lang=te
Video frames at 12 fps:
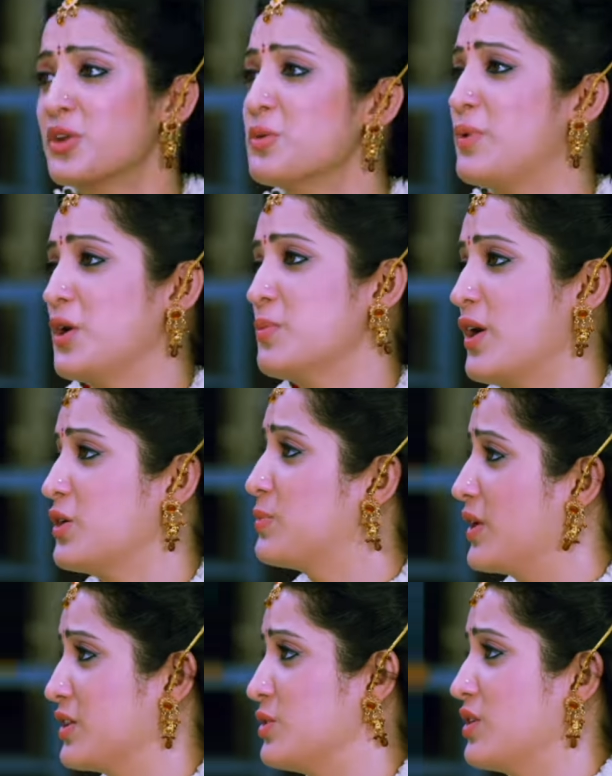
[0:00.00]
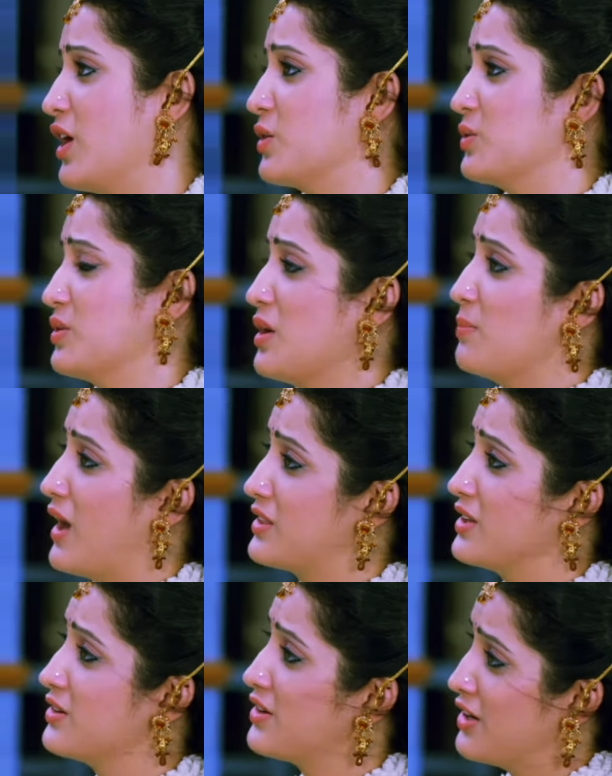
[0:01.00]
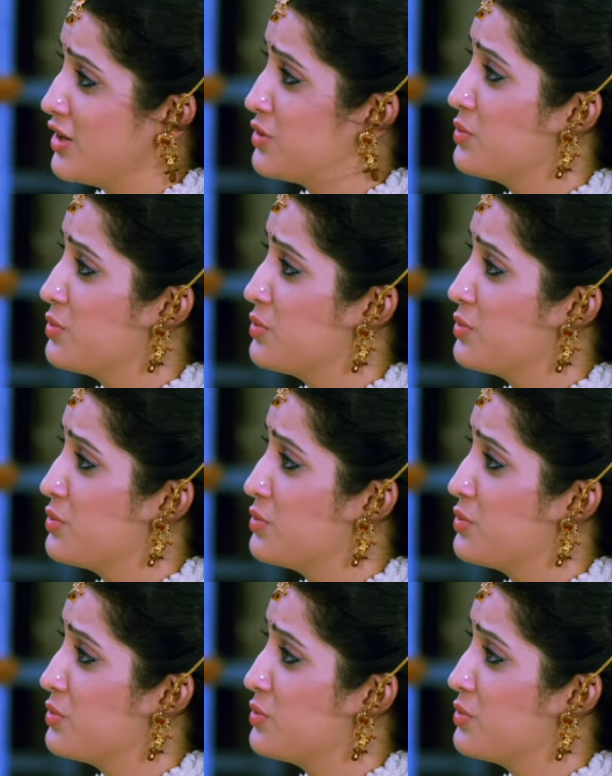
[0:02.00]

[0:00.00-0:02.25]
మీరు పొరపాటు పడుతున్నారు మా తండ్రి నిజము